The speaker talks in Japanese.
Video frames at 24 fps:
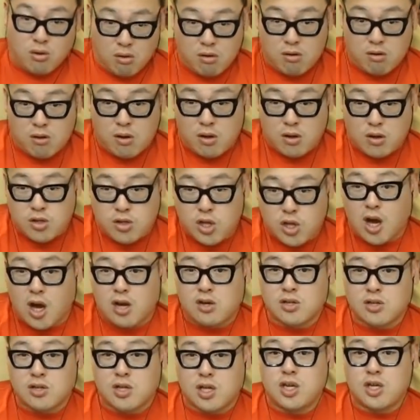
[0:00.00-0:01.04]
うん、
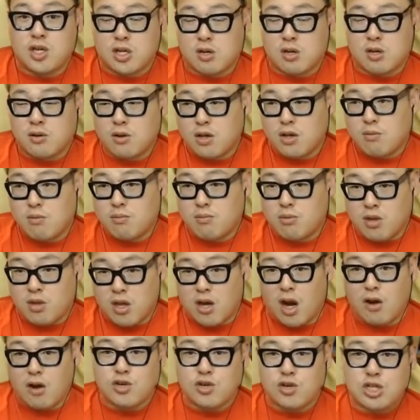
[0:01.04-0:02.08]
高くていいじゃん。
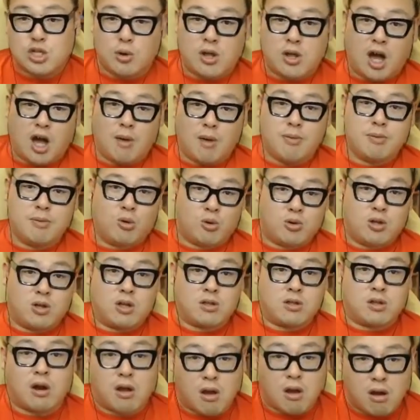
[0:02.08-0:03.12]
ね、買う人を選ぶもの
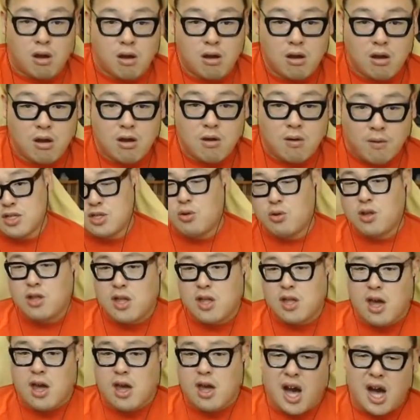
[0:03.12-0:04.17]
なんだから。で、そ
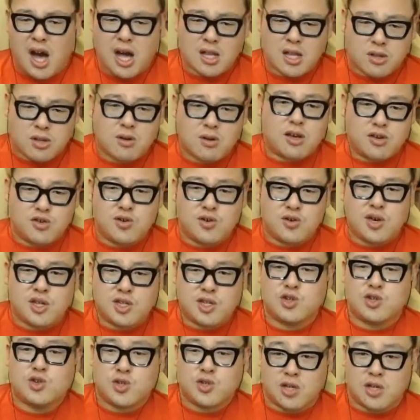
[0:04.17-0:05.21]
れで、はぁとか言うや
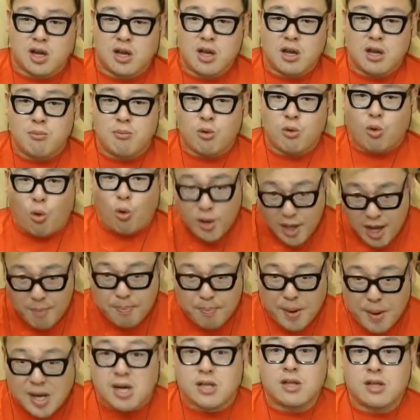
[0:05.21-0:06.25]
ついるじゃん。もうこれ
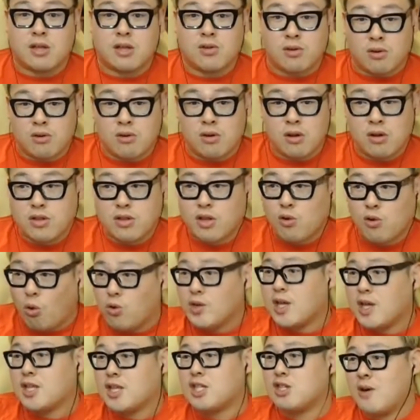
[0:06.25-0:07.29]
がバカなのよ。で、
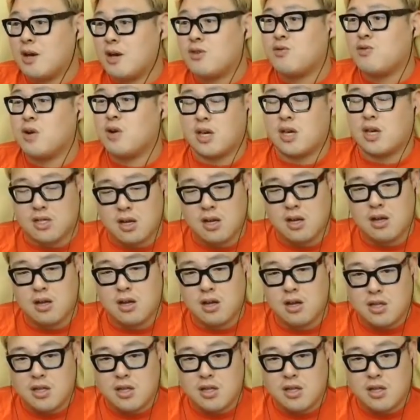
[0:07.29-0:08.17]
こういうやつ湧くわけじゃん。